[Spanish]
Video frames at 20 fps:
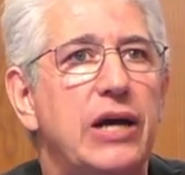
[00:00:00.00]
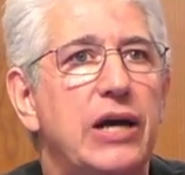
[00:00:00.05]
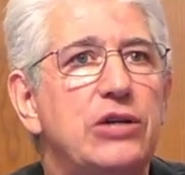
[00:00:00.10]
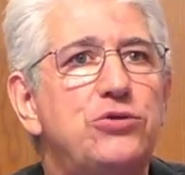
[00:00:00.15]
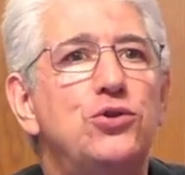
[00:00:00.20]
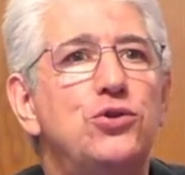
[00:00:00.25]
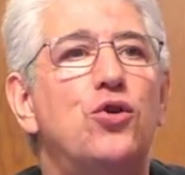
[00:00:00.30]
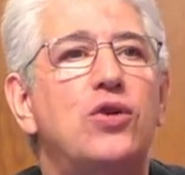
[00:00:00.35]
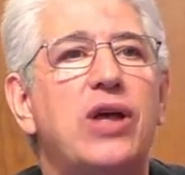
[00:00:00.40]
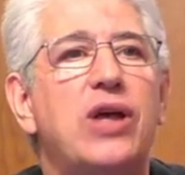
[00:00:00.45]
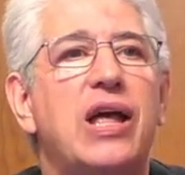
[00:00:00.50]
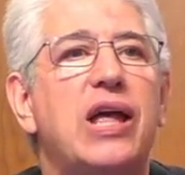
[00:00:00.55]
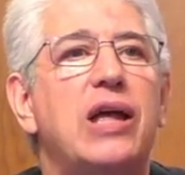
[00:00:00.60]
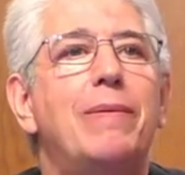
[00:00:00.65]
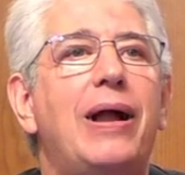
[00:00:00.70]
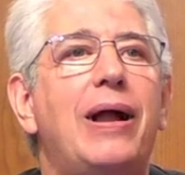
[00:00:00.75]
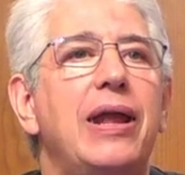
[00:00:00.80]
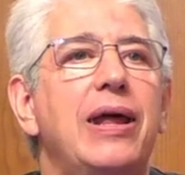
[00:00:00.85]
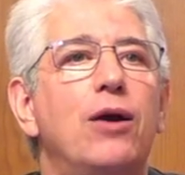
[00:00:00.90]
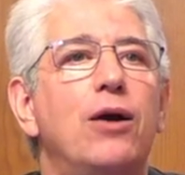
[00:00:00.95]
Eso es lo que
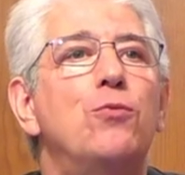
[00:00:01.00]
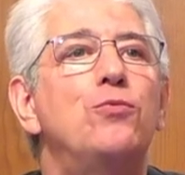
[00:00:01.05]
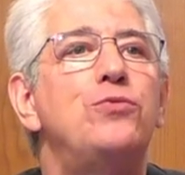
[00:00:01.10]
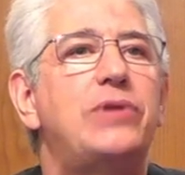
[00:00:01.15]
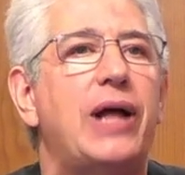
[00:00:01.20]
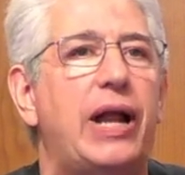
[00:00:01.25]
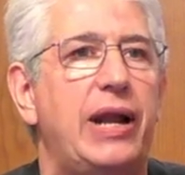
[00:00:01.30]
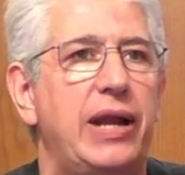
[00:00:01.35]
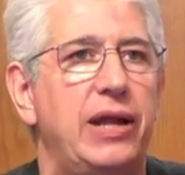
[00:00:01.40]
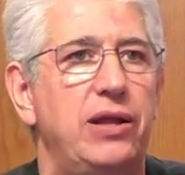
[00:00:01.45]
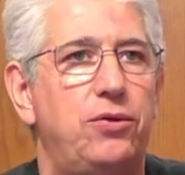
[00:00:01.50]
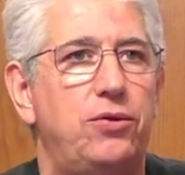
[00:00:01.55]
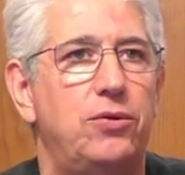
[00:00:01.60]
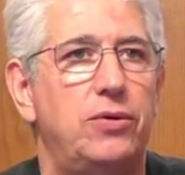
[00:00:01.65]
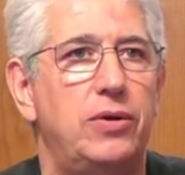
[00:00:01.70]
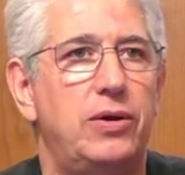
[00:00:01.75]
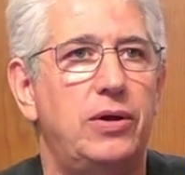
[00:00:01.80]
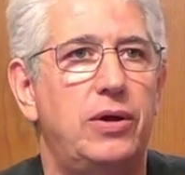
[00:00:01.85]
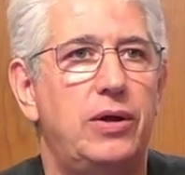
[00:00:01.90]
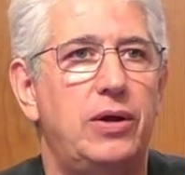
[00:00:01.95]
equivale un
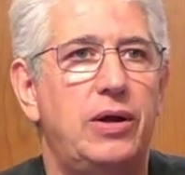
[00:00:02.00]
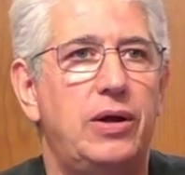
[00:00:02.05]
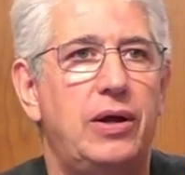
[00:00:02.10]
talento.